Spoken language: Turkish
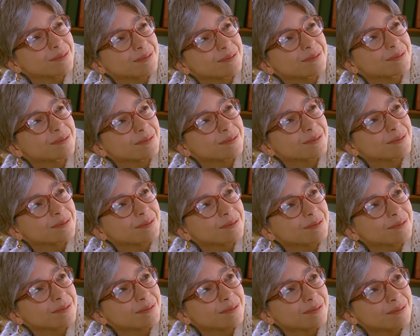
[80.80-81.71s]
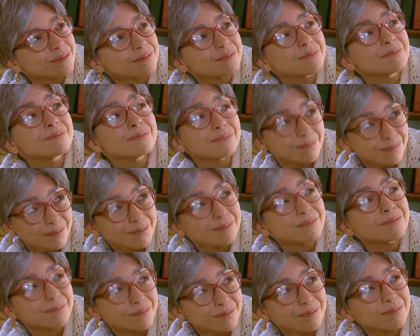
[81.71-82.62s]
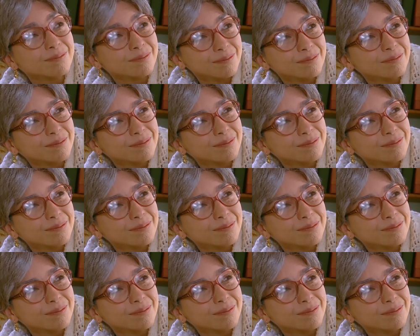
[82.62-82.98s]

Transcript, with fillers: arasında da özellikle de Selim'in.